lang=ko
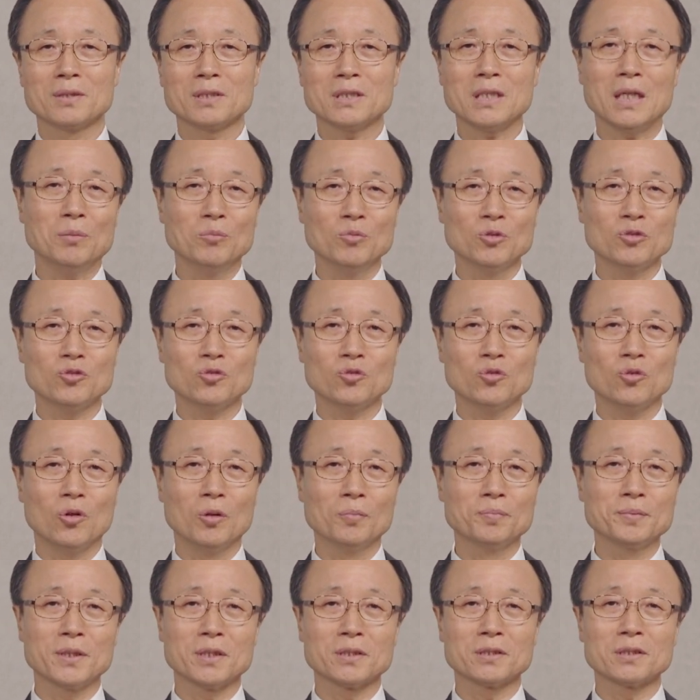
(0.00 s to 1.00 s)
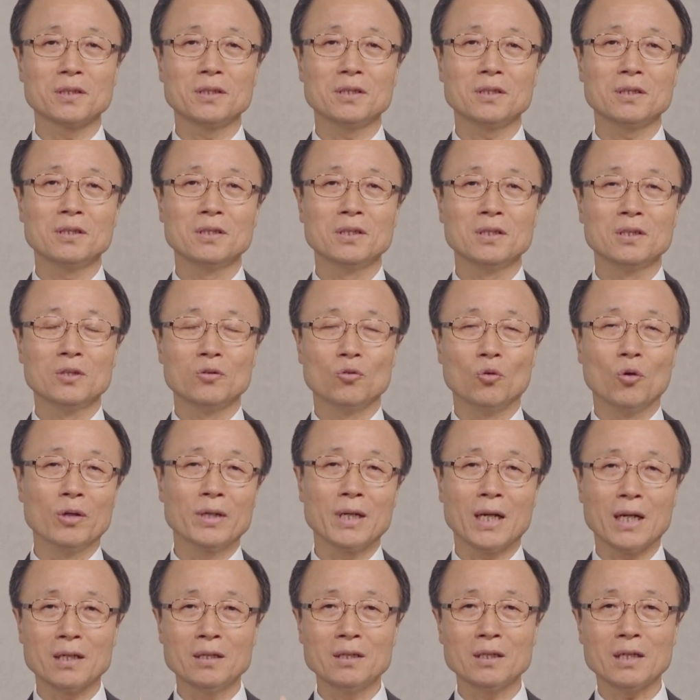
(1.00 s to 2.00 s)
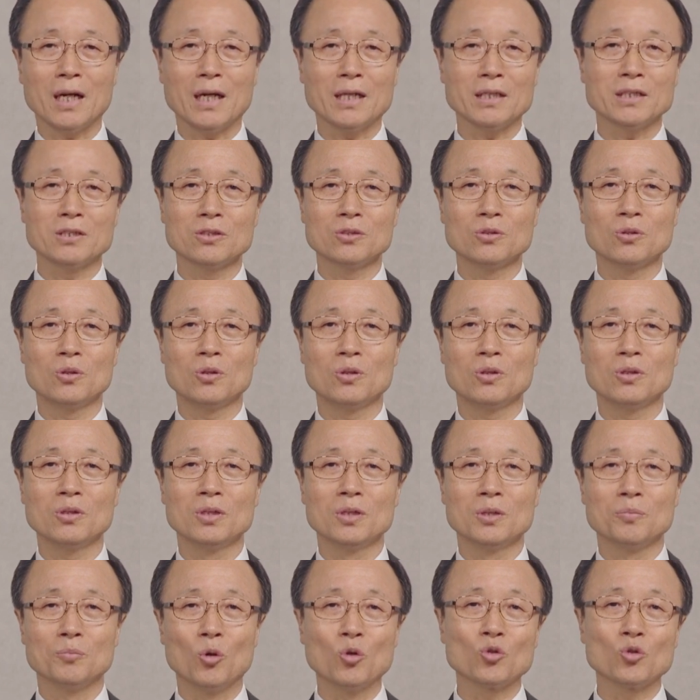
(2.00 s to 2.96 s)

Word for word: 참을 수 없어서 원한을 가지고